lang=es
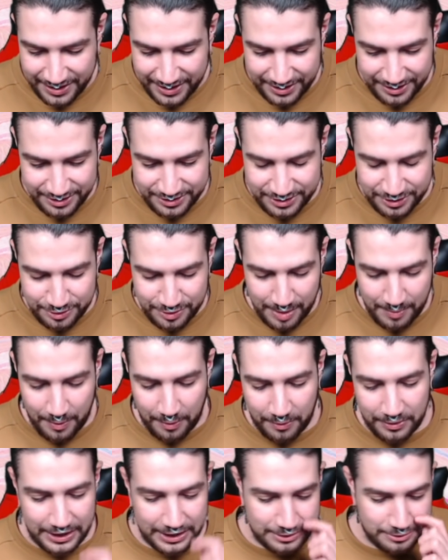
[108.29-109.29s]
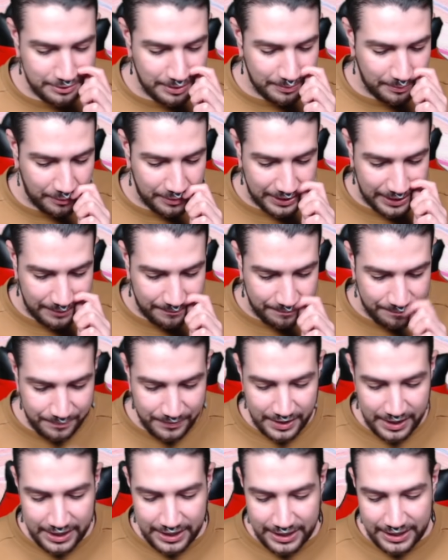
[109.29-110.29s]
No sé, es una movida, es una movida.
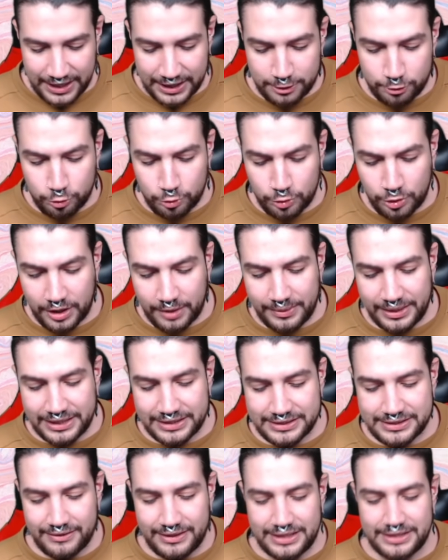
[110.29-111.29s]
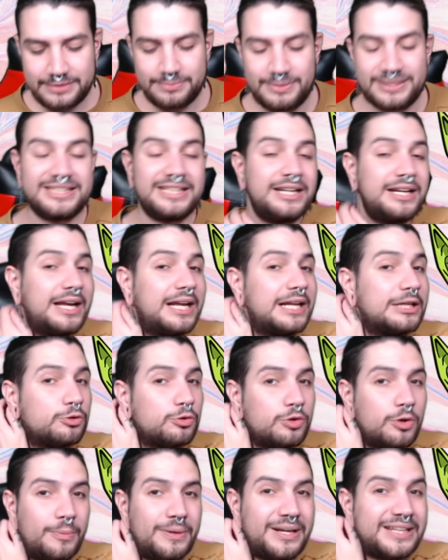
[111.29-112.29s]
El turno que viene, chavales, va a ser el
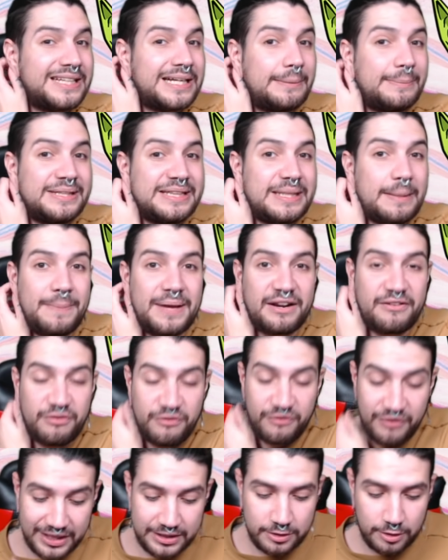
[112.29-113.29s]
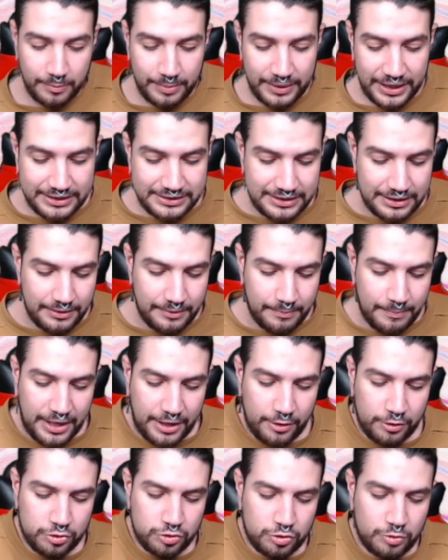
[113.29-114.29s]
turno prácticamente perfecto para este
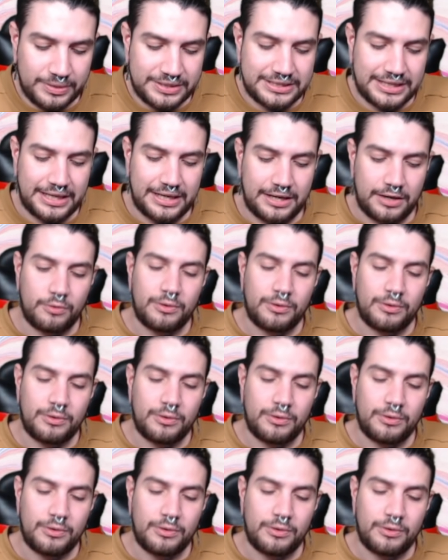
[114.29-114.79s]
Bardock Super Saiyan